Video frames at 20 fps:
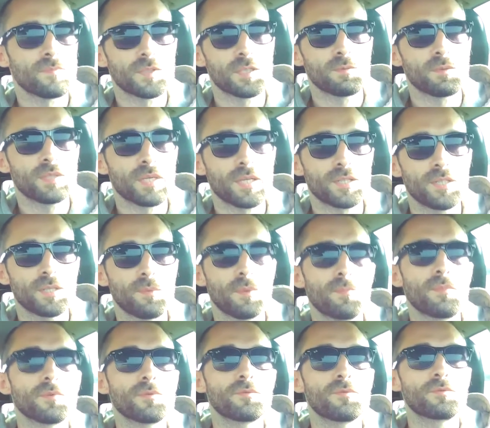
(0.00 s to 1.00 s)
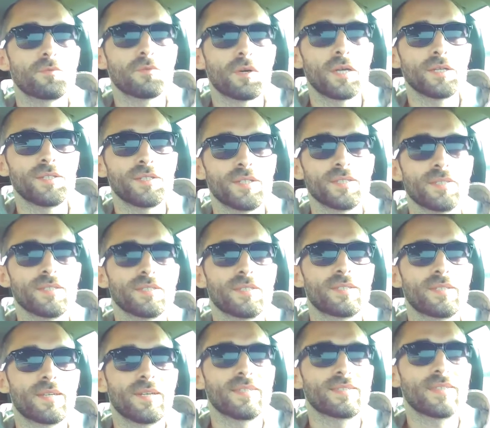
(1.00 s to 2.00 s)
Żeby tak się po prostu, słuchajcie,
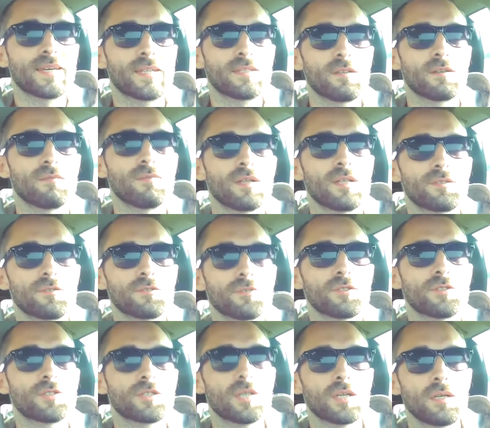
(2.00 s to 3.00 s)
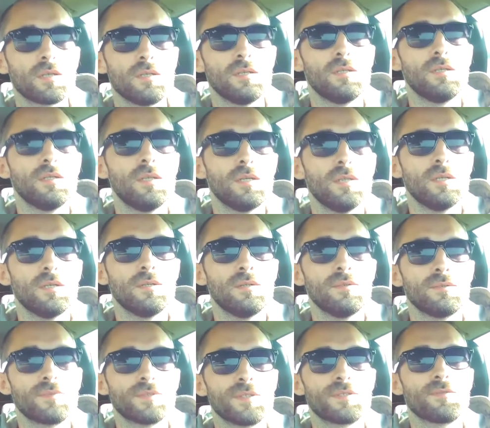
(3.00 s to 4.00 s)
zrestartować troszeczkę
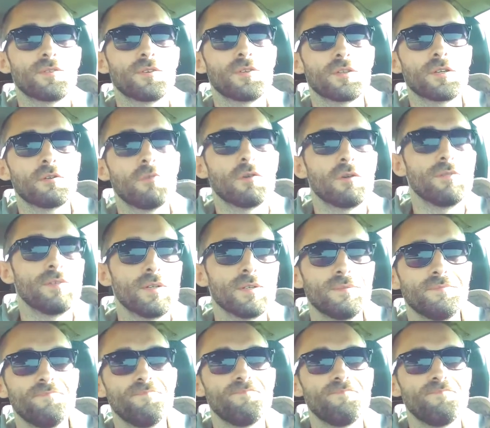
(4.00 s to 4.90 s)
w swojej głowie.